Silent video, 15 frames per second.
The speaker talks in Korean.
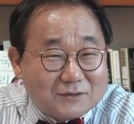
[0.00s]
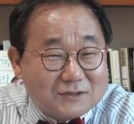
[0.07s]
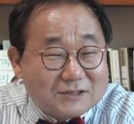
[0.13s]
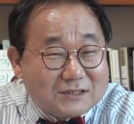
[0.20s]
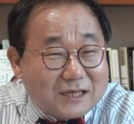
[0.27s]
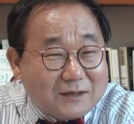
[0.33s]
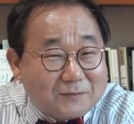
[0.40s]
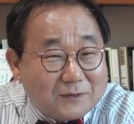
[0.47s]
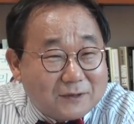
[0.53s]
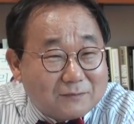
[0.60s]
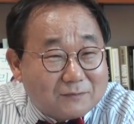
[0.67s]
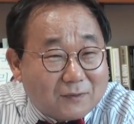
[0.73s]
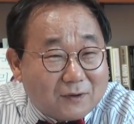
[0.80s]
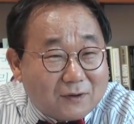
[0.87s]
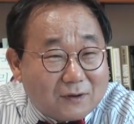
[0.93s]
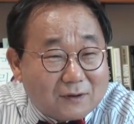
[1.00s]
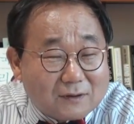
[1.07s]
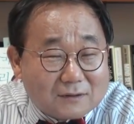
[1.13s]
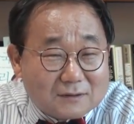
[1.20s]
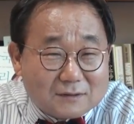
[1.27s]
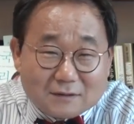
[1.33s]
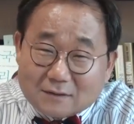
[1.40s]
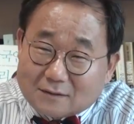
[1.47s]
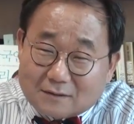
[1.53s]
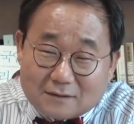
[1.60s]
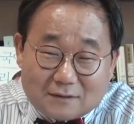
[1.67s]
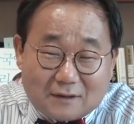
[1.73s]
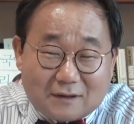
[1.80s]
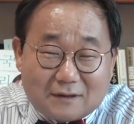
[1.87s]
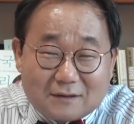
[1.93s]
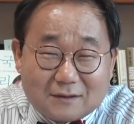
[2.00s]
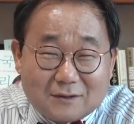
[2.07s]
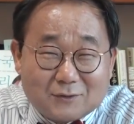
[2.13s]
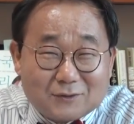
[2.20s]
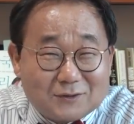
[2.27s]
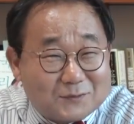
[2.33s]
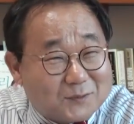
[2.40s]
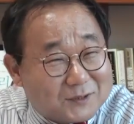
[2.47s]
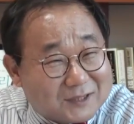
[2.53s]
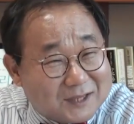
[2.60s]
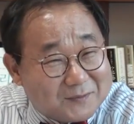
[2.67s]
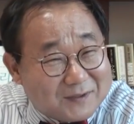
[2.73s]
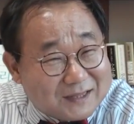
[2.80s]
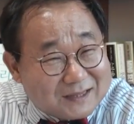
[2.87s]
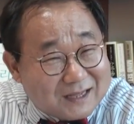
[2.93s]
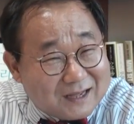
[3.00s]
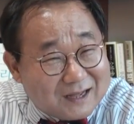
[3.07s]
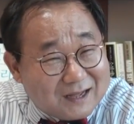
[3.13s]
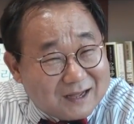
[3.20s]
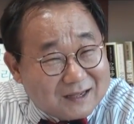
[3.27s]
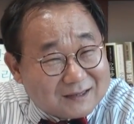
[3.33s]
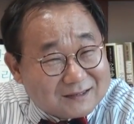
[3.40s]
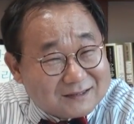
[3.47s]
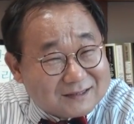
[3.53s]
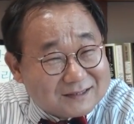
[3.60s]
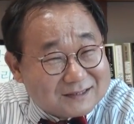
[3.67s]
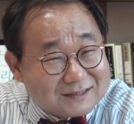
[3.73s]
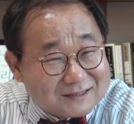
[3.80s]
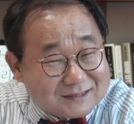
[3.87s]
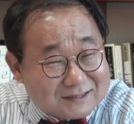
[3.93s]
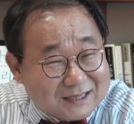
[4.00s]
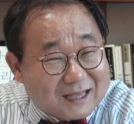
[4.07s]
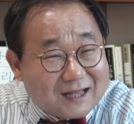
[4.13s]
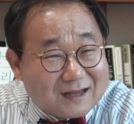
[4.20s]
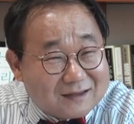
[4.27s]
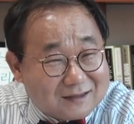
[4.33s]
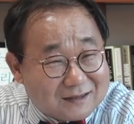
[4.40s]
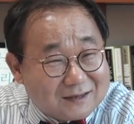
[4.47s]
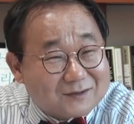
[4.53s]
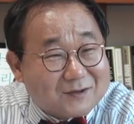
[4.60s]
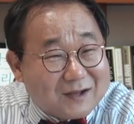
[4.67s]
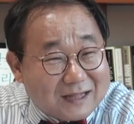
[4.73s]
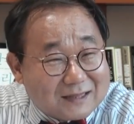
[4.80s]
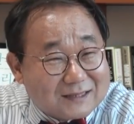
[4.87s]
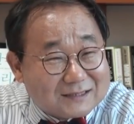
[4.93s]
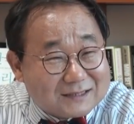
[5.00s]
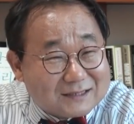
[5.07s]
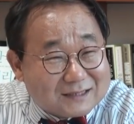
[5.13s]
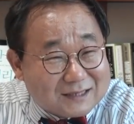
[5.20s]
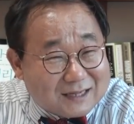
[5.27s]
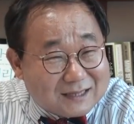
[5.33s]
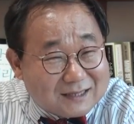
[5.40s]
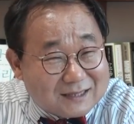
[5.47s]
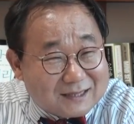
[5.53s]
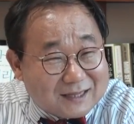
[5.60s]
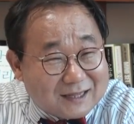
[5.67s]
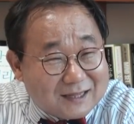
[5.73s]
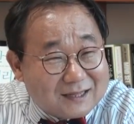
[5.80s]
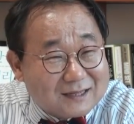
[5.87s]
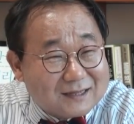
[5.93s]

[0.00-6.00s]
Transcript: 윤쌤은 뭐 거울을 볼 때마다 네. 그런 생각은 결코 안 드실 것 같은데.